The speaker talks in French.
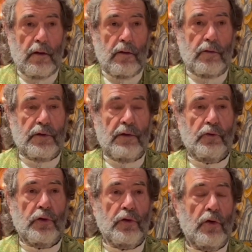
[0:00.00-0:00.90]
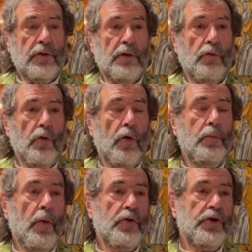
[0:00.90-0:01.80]
Nous avons tendance à nous le
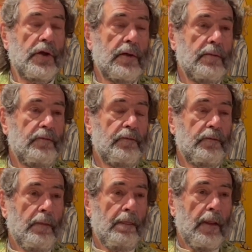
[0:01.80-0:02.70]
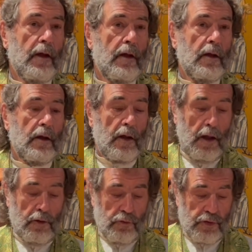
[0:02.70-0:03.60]
reprocher
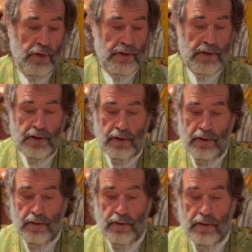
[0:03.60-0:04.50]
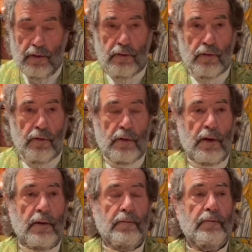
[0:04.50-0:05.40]
à nous sentir euh, nuls
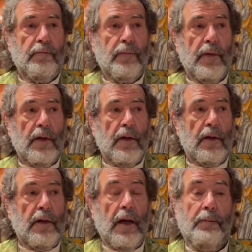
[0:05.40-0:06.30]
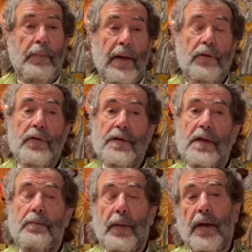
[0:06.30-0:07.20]
et à perdre
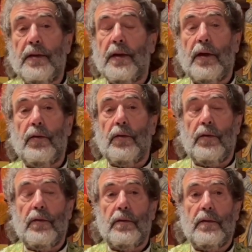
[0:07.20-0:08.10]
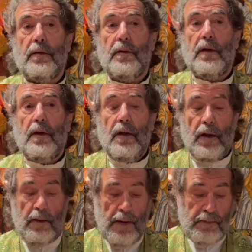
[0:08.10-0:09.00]
cette paix intérieure.
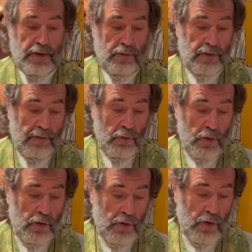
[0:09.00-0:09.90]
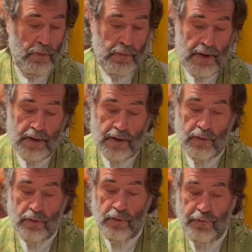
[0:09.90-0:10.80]
Et même si nous avons commis
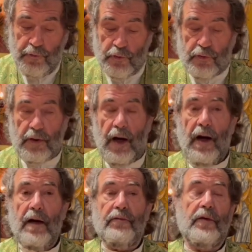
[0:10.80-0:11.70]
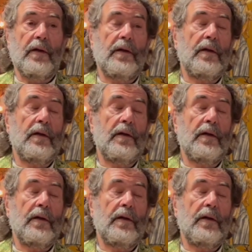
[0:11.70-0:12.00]
une faute grave,